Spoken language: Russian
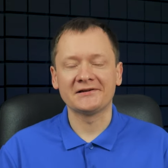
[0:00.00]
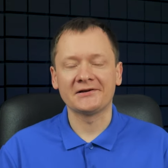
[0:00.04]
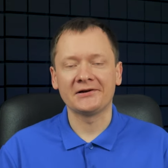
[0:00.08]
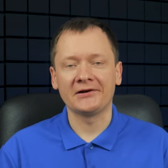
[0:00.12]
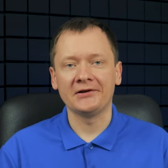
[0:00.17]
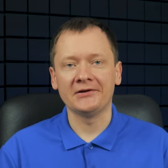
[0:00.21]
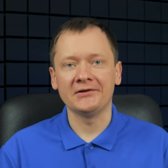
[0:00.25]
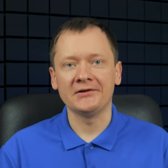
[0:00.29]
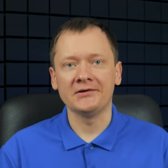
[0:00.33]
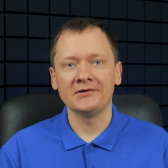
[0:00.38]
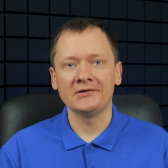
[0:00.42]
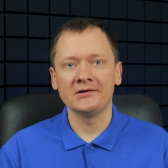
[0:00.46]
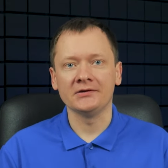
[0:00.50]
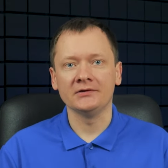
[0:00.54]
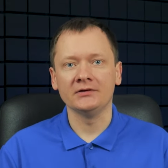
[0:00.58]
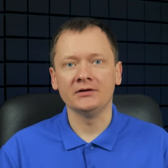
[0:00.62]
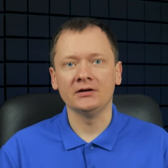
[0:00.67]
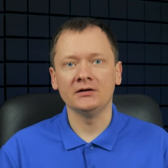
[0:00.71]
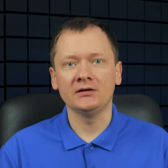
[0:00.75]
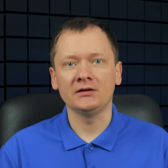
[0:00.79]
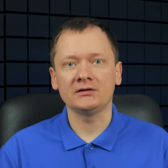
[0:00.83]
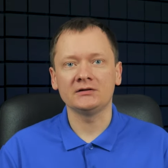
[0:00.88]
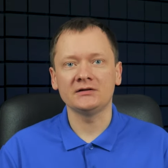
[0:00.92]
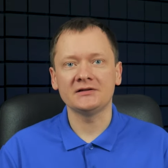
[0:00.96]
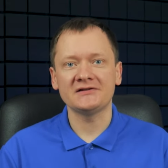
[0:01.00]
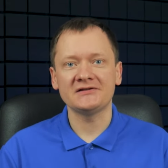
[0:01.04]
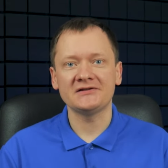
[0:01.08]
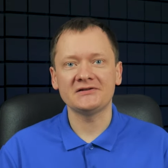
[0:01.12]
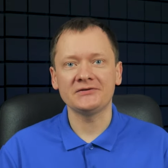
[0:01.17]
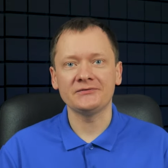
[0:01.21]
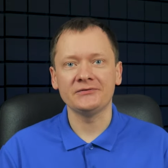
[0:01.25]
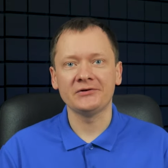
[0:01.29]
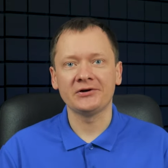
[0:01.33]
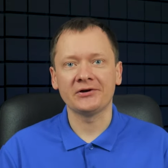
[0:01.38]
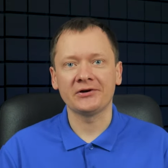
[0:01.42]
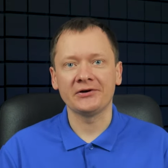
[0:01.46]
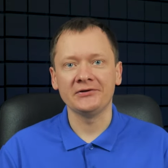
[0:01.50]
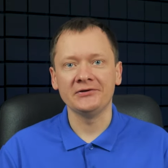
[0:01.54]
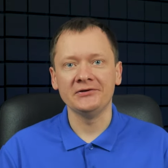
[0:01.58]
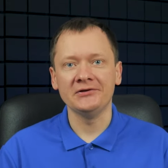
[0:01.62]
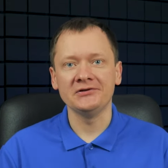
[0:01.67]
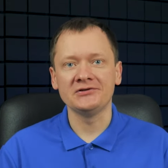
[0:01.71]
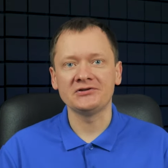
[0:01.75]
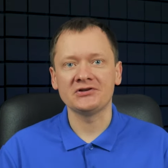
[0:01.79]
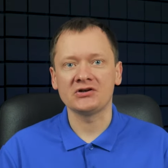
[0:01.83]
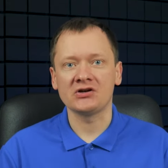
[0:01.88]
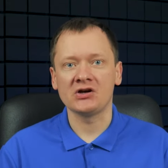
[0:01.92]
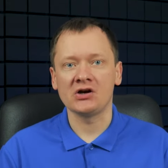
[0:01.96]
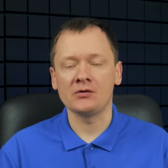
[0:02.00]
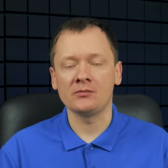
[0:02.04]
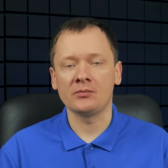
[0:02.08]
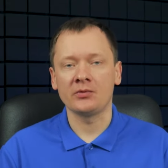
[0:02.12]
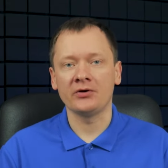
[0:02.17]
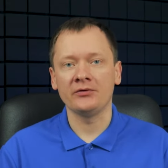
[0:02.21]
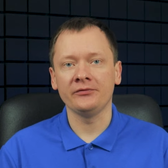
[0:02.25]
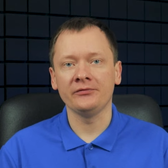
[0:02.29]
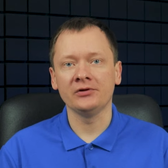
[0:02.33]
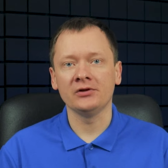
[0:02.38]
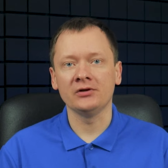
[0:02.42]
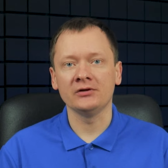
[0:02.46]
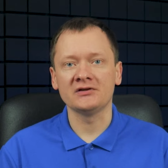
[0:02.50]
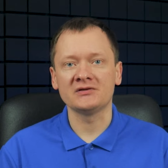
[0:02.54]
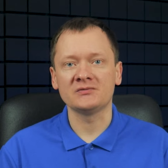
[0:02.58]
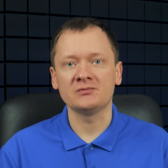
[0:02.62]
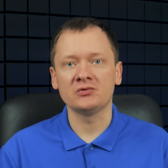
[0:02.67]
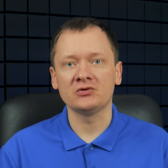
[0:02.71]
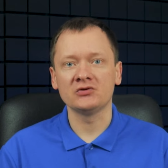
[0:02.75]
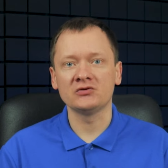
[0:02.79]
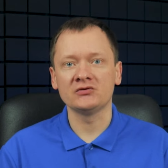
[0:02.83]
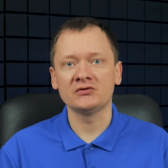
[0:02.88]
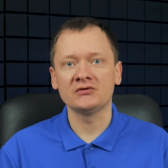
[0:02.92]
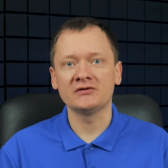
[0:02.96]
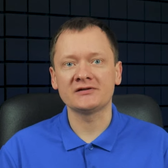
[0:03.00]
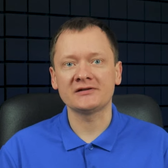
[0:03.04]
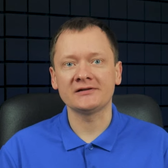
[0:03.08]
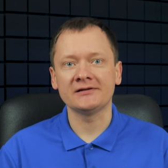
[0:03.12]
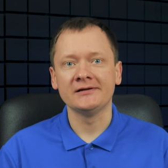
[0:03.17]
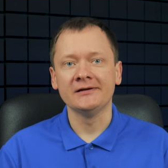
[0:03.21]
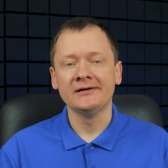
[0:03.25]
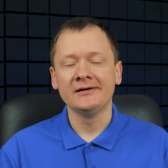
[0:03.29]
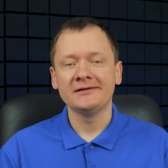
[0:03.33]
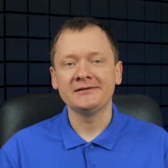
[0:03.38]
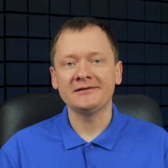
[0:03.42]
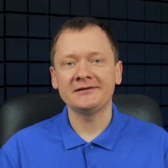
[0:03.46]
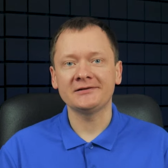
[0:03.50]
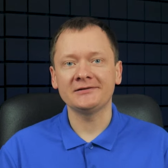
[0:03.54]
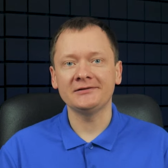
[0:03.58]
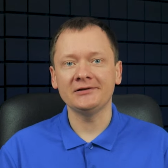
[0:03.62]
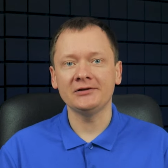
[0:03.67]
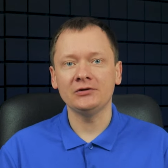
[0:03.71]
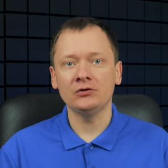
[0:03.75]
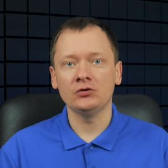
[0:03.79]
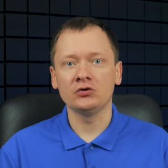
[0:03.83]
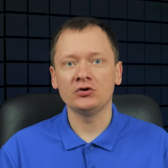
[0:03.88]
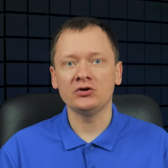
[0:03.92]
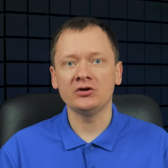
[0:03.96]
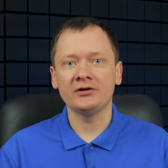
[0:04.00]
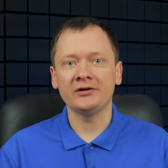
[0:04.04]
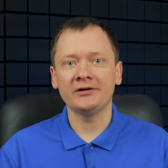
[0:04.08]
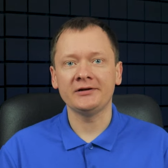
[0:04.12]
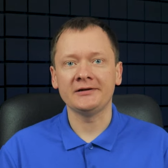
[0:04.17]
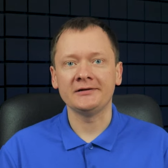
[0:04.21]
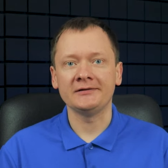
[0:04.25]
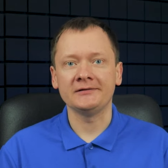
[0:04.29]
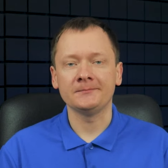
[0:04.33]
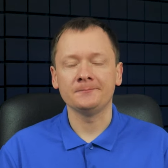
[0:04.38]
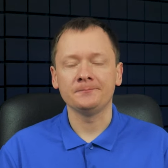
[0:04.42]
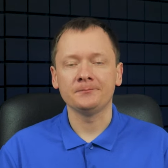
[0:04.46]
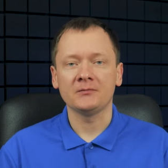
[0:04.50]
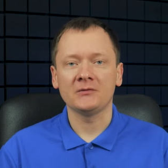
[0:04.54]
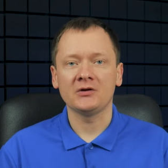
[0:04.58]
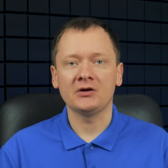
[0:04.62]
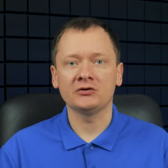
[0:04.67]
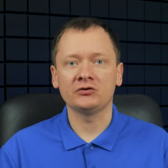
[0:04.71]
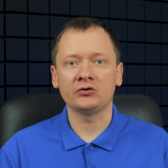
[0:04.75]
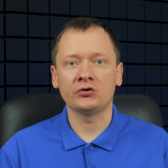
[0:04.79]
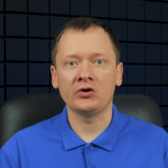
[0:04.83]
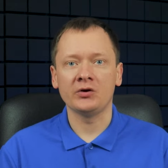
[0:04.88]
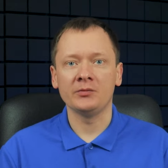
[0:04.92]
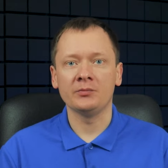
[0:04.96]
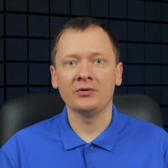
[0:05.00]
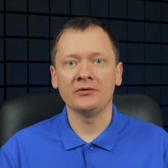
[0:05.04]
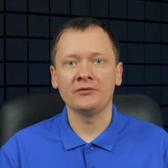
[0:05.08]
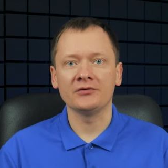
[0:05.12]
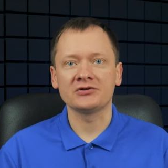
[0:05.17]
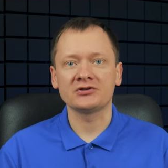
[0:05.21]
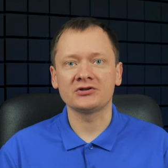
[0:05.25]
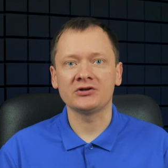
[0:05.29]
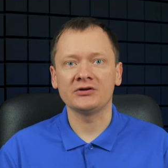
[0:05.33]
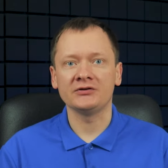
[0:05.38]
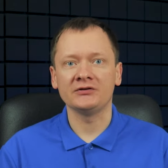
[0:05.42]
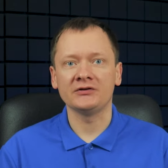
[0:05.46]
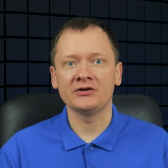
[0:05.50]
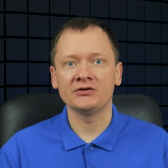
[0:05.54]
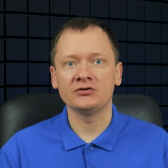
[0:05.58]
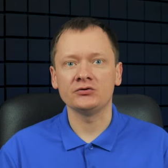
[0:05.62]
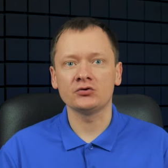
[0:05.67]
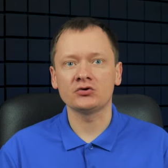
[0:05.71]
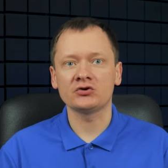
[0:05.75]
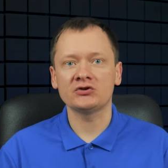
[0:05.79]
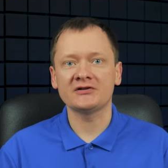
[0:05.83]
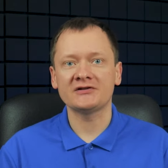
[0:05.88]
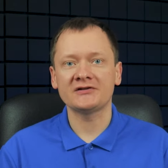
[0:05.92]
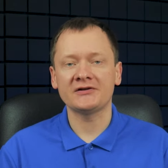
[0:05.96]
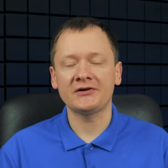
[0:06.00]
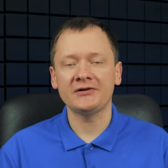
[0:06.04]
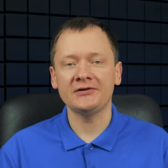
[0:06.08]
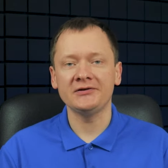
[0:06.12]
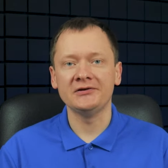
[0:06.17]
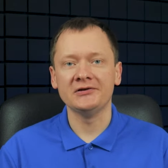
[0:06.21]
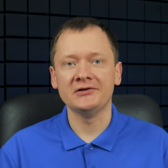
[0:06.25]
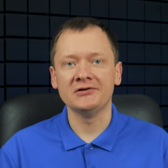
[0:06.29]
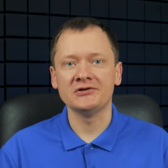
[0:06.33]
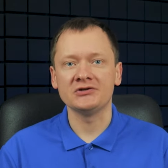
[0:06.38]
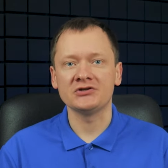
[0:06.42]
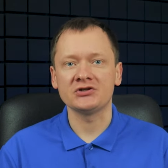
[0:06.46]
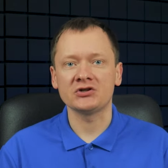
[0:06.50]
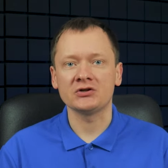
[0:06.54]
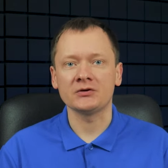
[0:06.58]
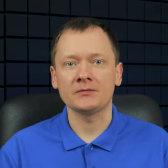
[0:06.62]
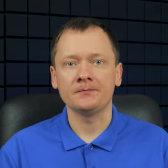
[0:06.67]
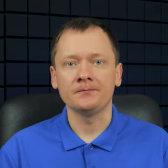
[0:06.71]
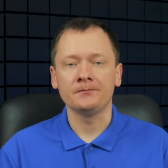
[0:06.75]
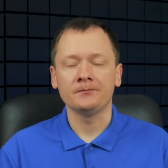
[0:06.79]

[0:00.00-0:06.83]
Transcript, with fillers: хранения данных на сетевых хранилищах, как правило, используется технология RAID, которая повышает надежность хранилища.